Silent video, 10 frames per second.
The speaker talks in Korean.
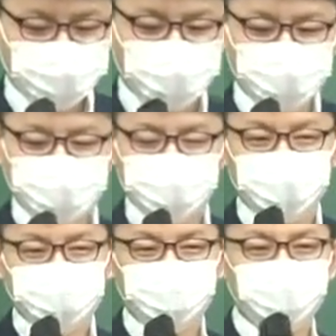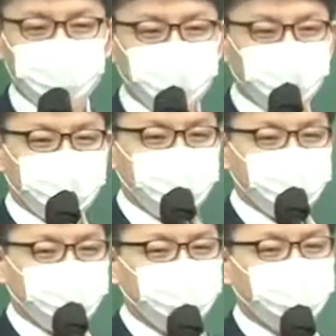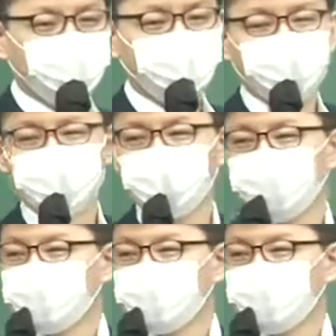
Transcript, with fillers: 행정이란 무엇일까에 대해서 아마